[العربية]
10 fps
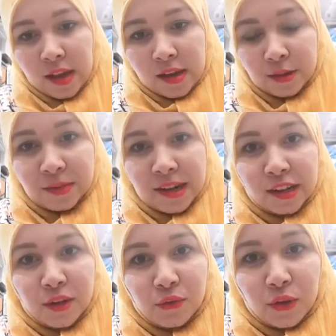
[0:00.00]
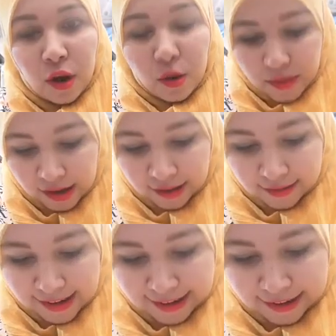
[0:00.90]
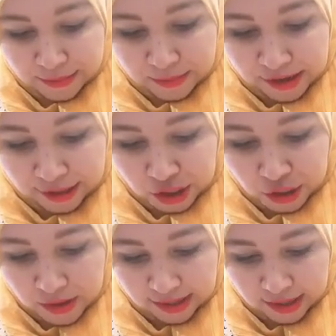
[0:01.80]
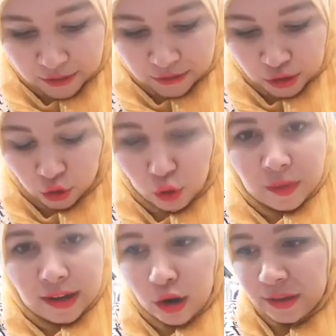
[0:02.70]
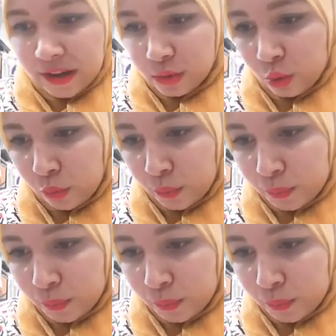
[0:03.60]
البنات لي في راهم باقين طايحين بارطاجيو هاد اللايف لي جروب اللي راهم عندكم